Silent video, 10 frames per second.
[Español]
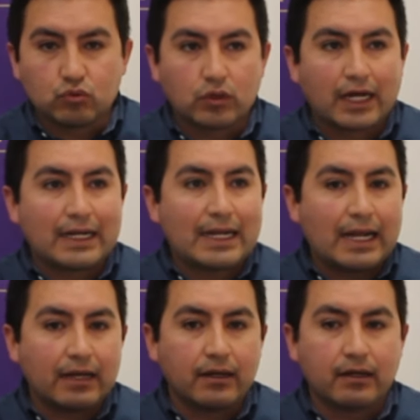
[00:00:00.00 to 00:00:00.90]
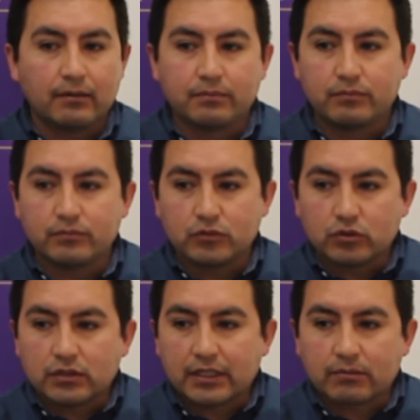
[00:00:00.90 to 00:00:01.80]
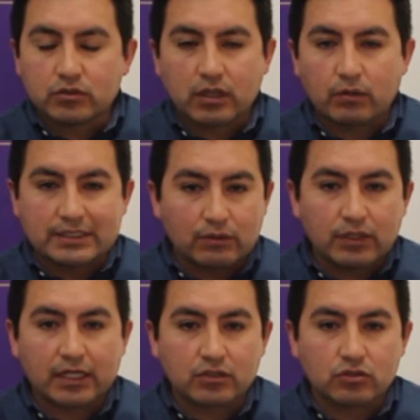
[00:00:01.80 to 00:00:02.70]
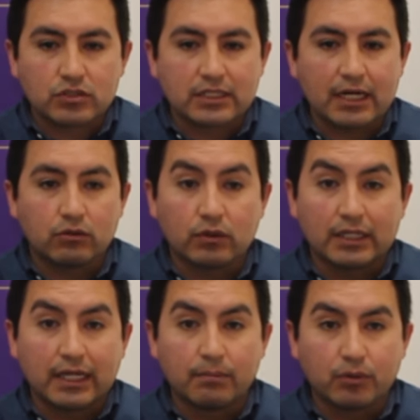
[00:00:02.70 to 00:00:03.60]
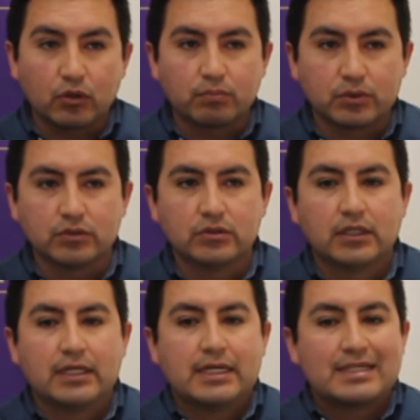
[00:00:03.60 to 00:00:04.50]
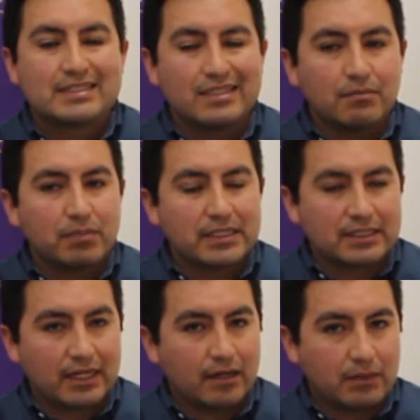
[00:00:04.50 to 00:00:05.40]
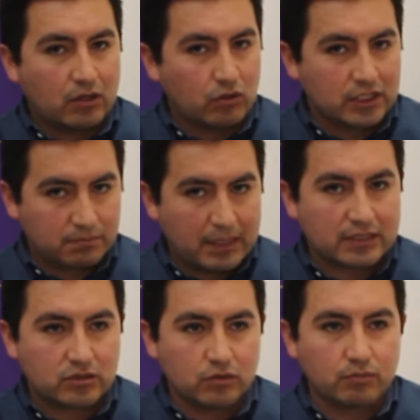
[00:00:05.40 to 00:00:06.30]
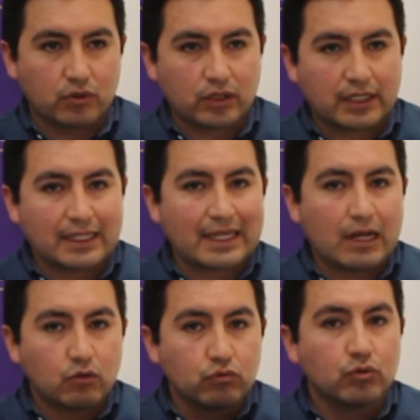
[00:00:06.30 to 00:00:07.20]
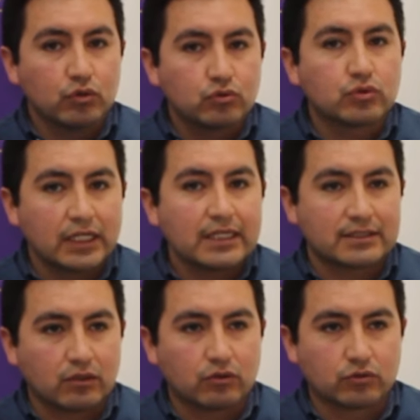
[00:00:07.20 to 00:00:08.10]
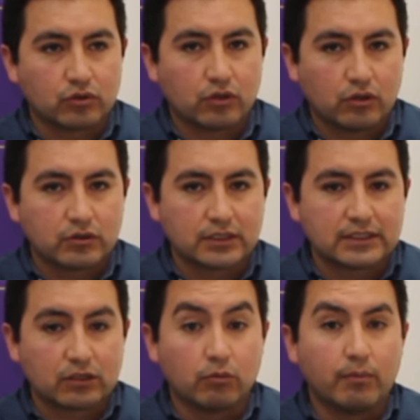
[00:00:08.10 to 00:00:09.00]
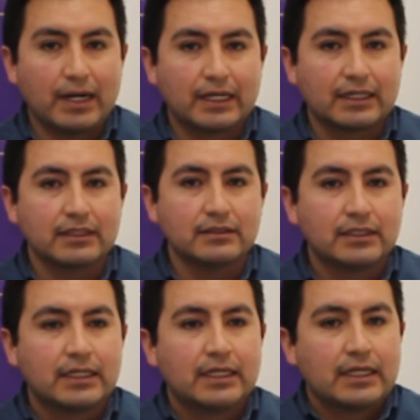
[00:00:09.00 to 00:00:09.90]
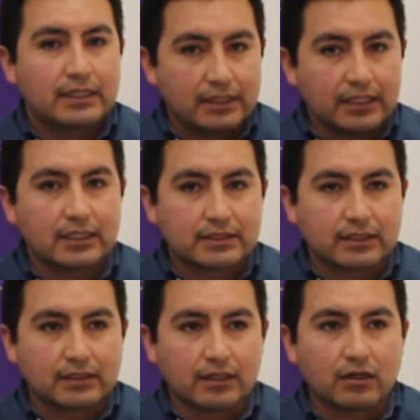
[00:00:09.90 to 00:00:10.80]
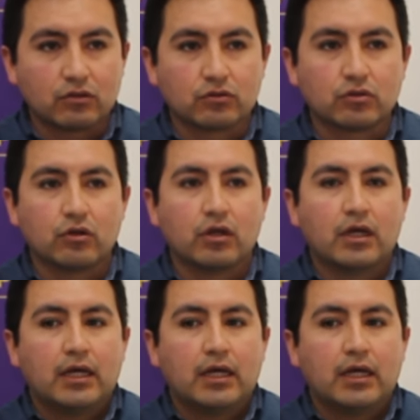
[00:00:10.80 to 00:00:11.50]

tu canal, digamos, aunque sea una red social, tu canal propio, siempre será el mejor espacio porque de algún modo tú tienes el control, es decir, como marca tienes que tener el control.